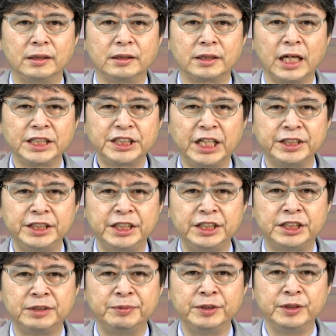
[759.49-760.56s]
他者に
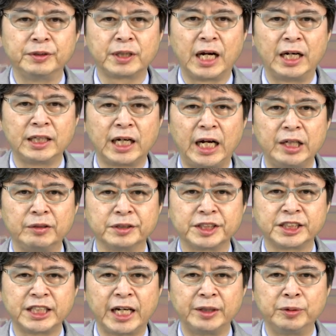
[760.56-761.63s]
自分の考えを
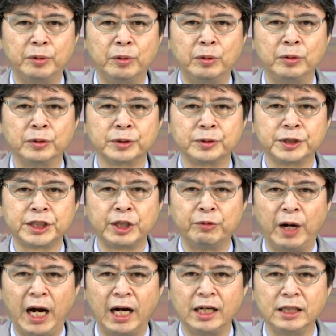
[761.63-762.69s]
伝える方法として
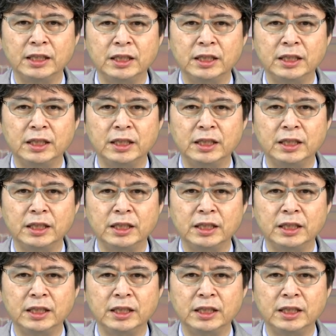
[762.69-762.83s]
は